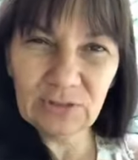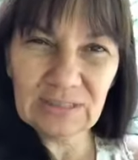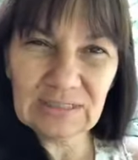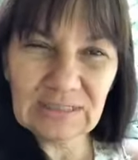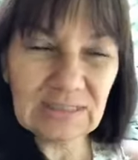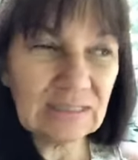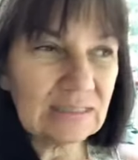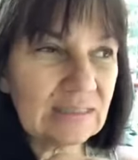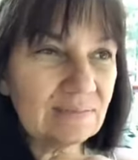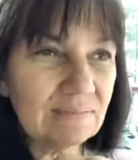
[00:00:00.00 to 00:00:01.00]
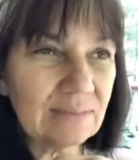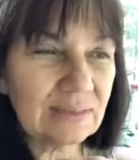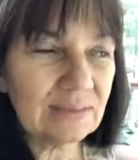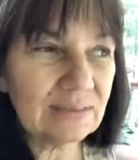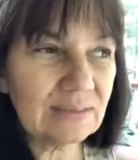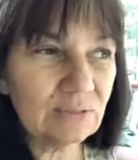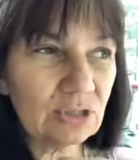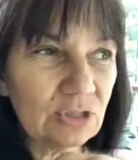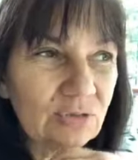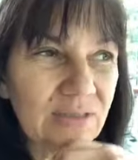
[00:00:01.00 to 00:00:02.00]
des sentiments, des
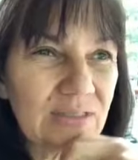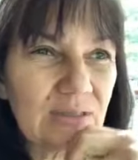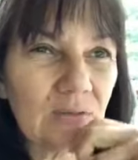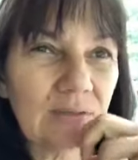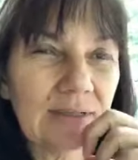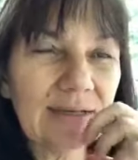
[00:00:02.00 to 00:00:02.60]
émotions qui sont